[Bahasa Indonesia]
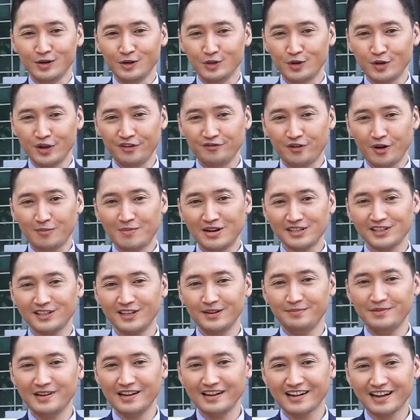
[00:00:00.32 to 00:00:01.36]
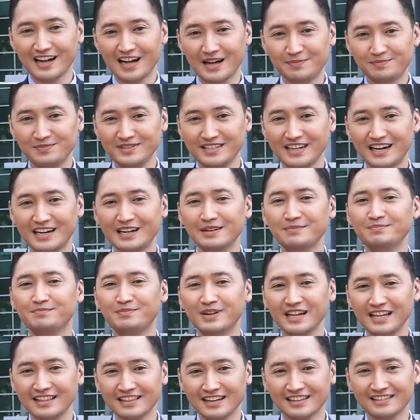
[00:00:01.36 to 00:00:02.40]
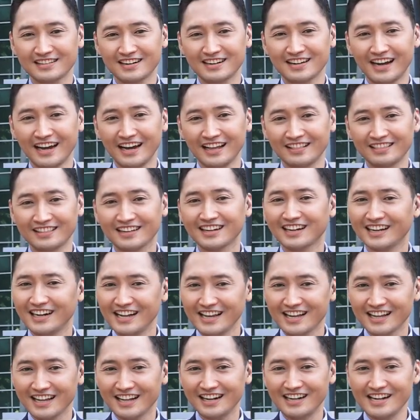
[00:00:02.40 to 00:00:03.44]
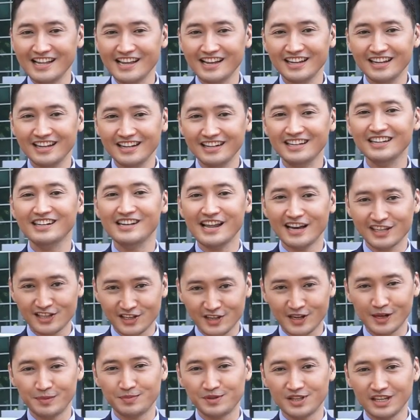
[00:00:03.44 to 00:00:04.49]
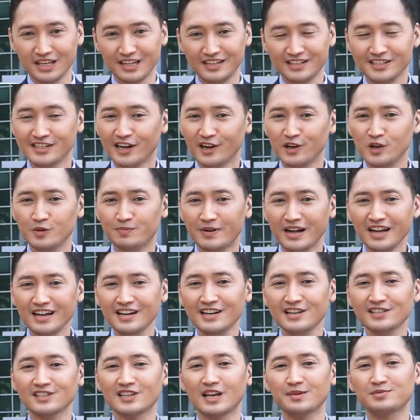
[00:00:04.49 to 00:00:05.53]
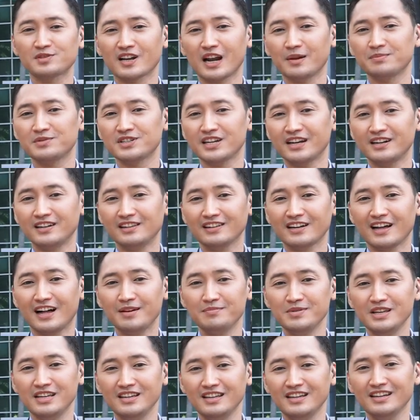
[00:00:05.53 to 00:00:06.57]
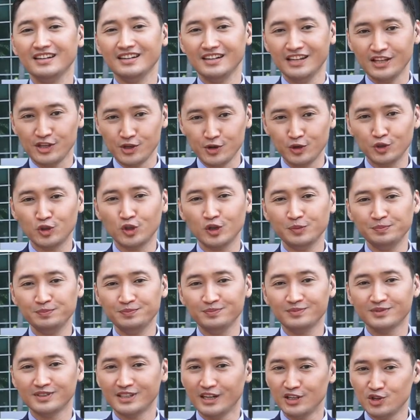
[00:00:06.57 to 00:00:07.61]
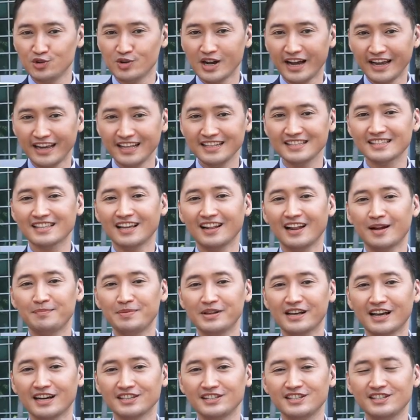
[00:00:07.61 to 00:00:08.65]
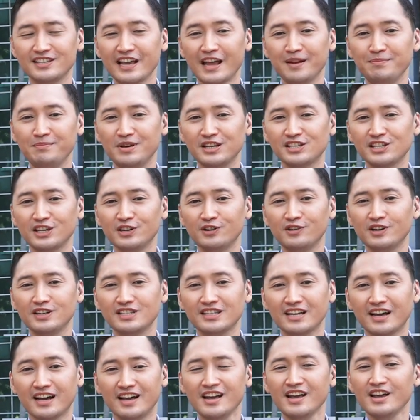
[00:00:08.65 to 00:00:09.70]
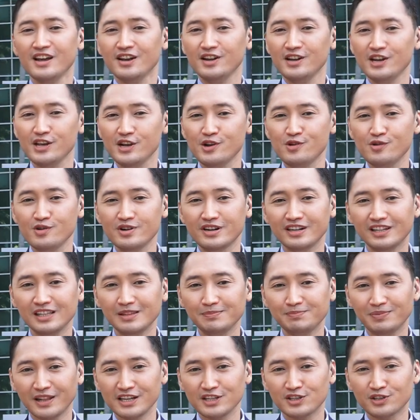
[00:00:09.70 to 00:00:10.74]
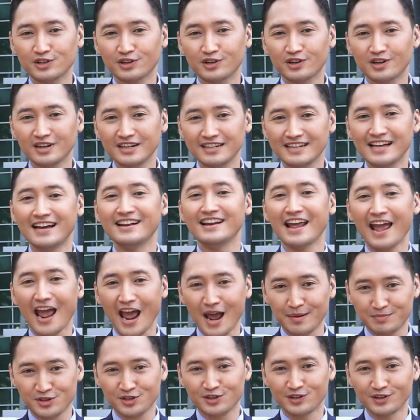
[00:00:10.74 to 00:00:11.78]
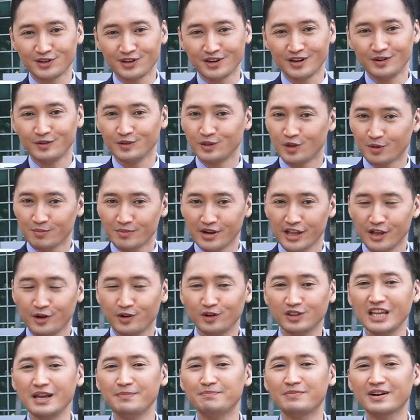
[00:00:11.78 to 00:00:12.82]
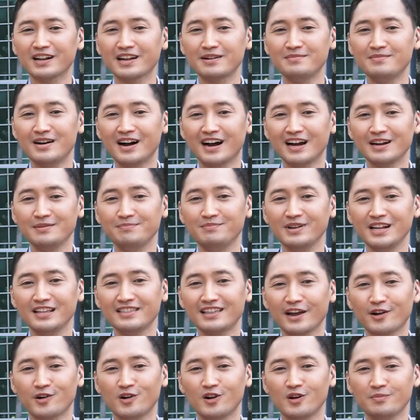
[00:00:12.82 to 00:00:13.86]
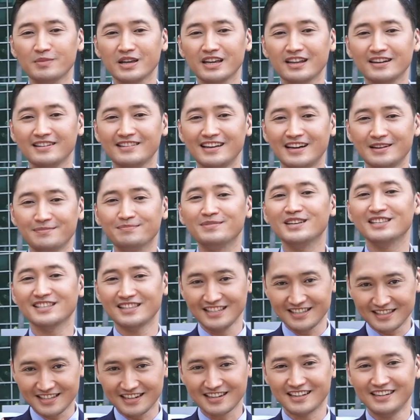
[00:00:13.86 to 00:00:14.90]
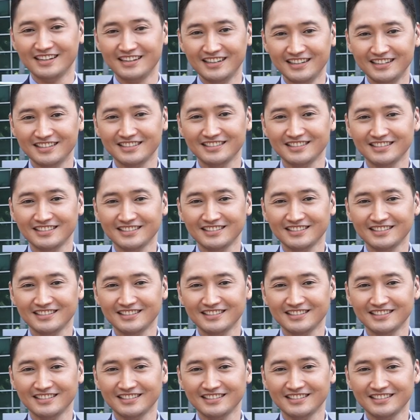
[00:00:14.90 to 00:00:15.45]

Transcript: Untuk informasi lebih lengkap dan berita terkait, klik link di deskripsi. Jangan lupa subscribe channel kami di YouTube dan juga install aplikasi CNBC Indonesia di Google Play Store dan App Store untuk mengikuti perkembangan berita ekonomi dan bisnis terkini.